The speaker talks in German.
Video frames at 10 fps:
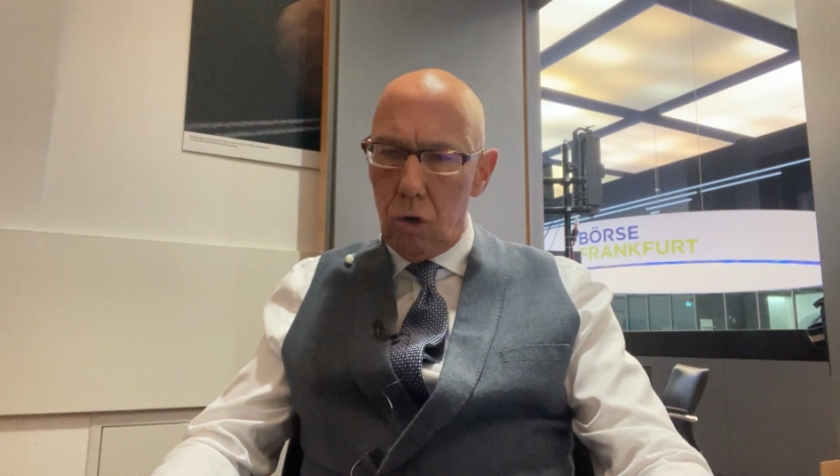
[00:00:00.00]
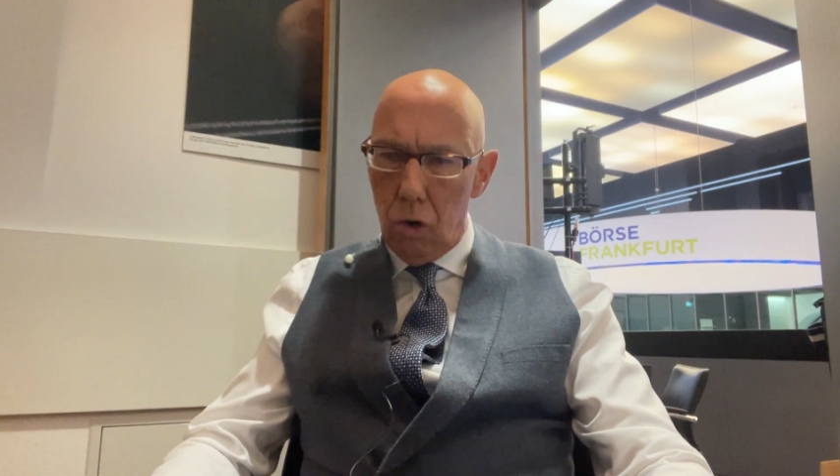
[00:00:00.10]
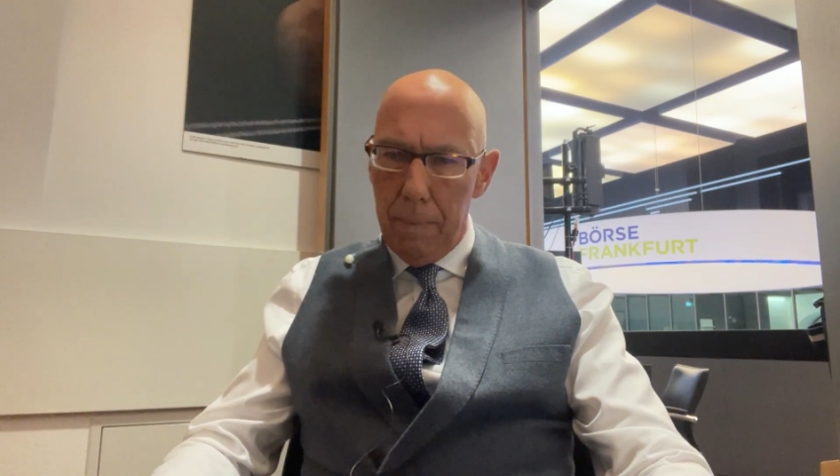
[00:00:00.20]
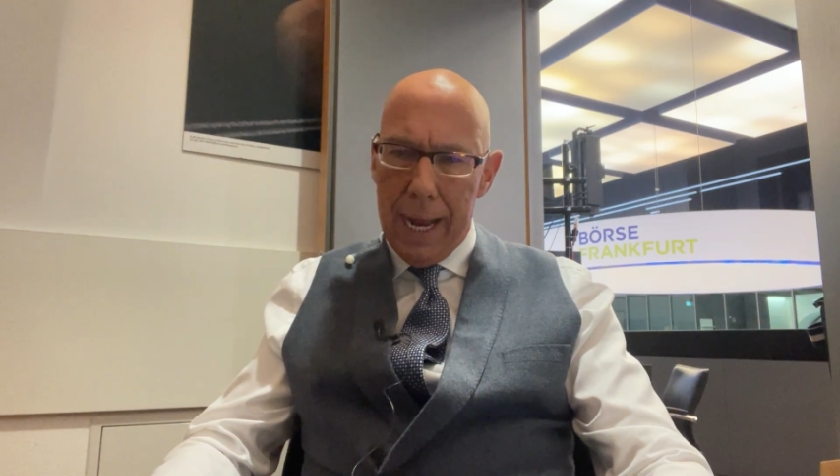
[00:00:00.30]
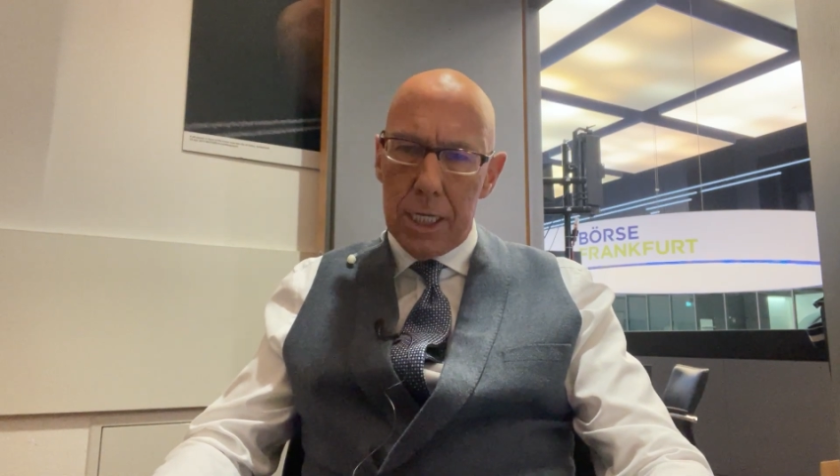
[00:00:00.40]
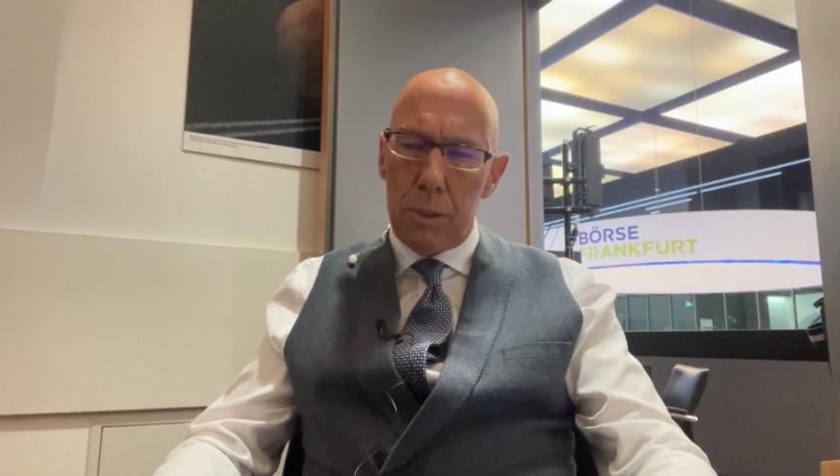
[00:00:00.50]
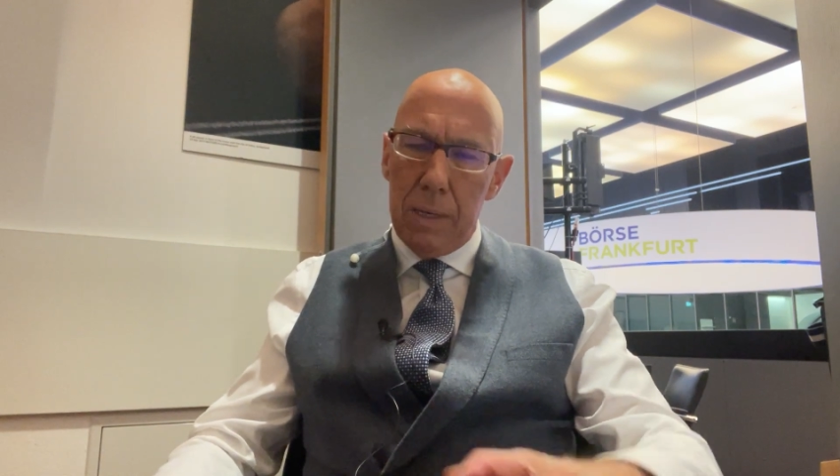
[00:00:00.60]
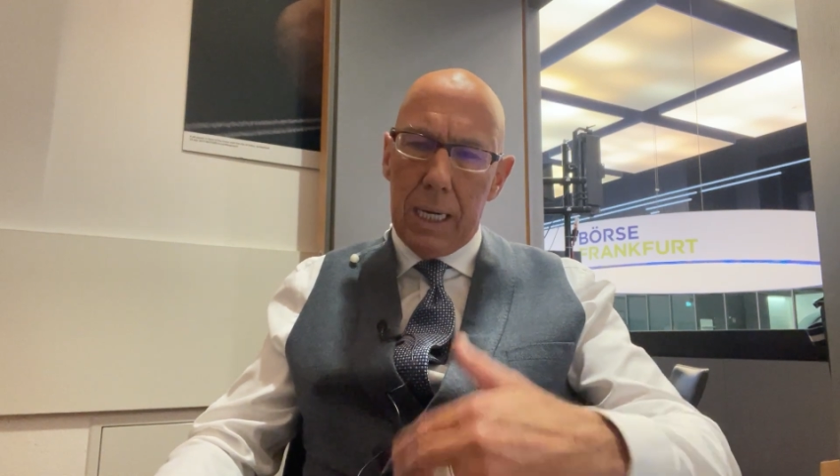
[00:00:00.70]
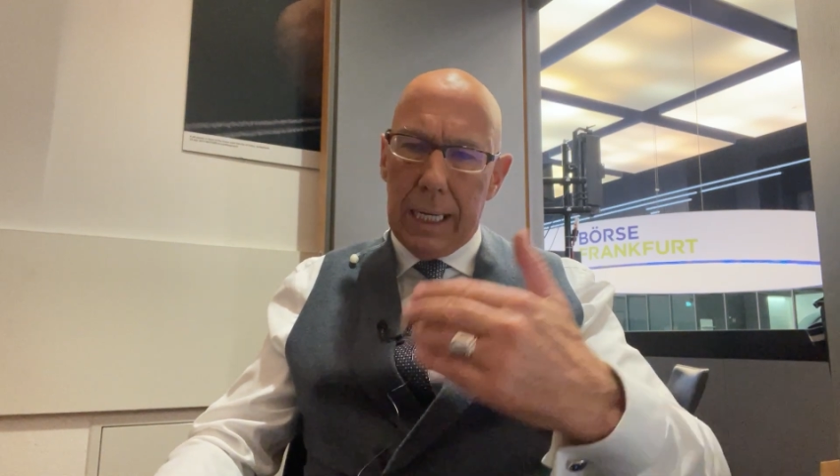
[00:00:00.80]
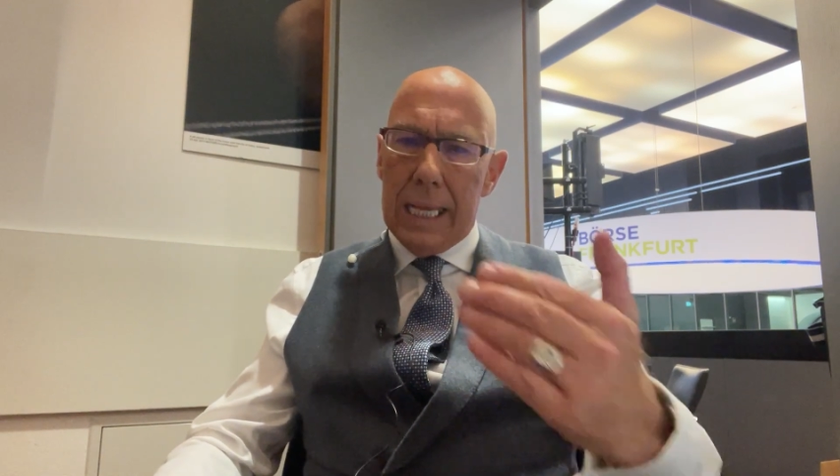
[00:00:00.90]

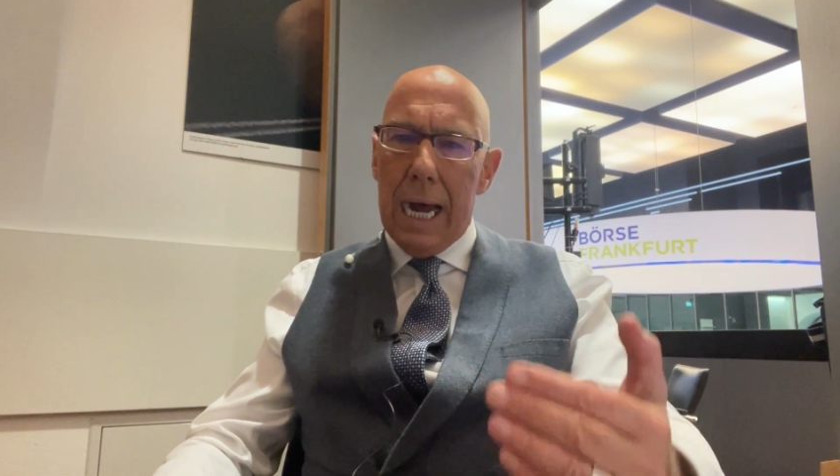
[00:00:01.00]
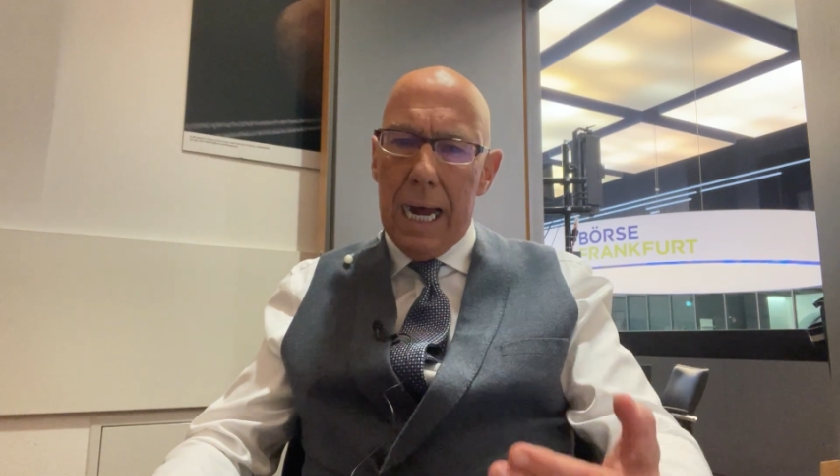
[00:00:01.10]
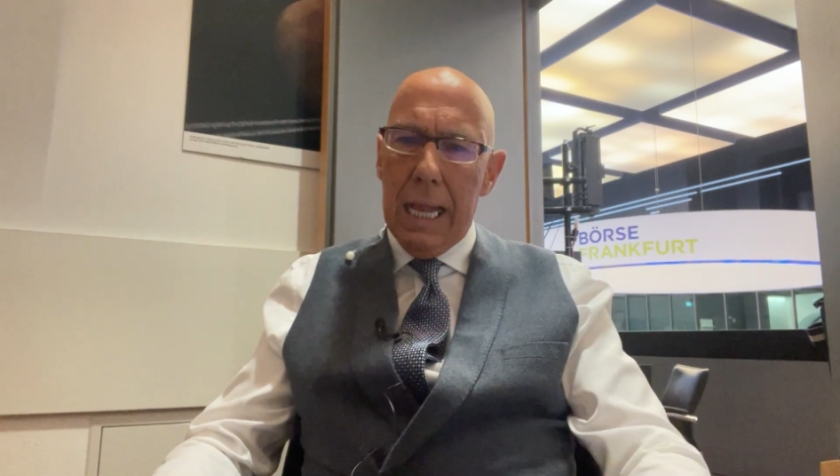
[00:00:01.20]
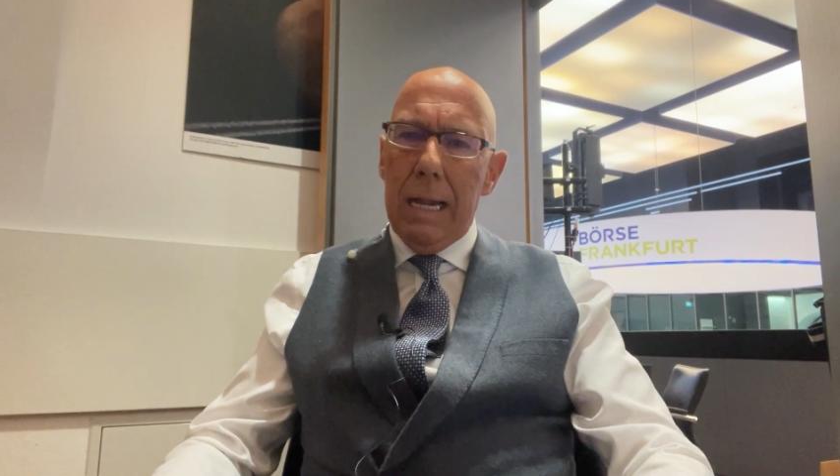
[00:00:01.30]
Commerzbank, klar.